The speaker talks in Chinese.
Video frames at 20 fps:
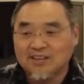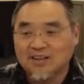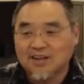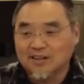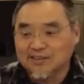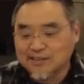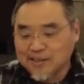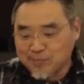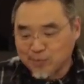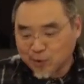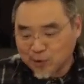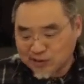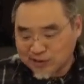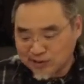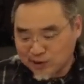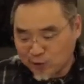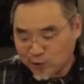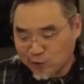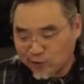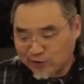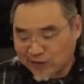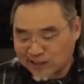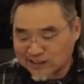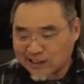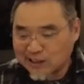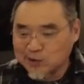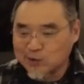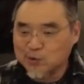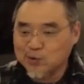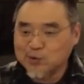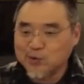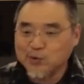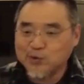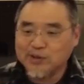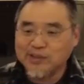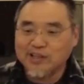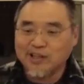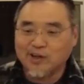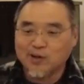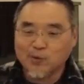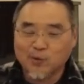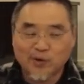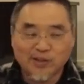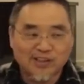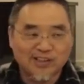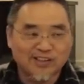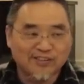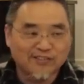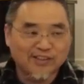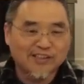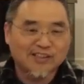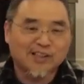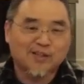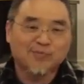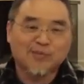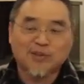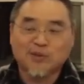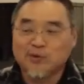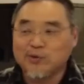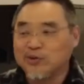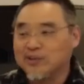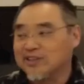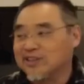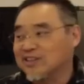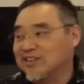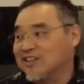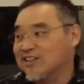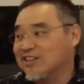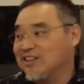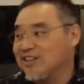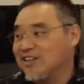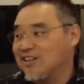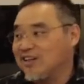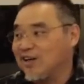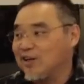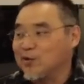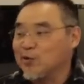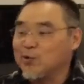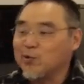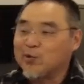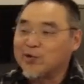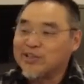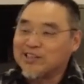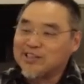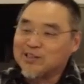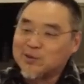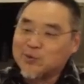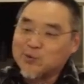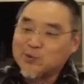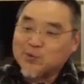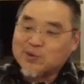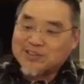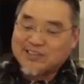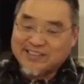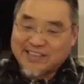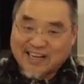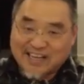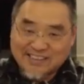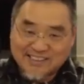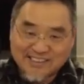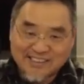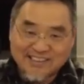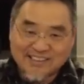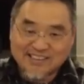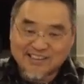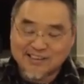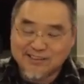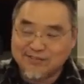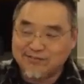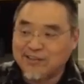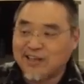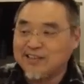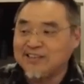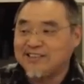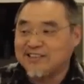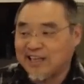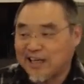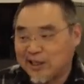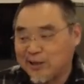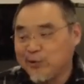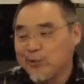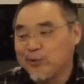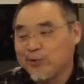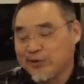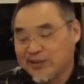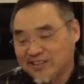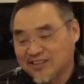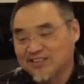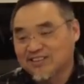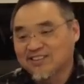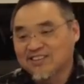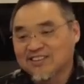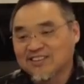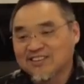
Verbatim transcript: 啊，在摩西的律法当中，就有一条规定非常明确的：啊，又有人做假先知，发假预言，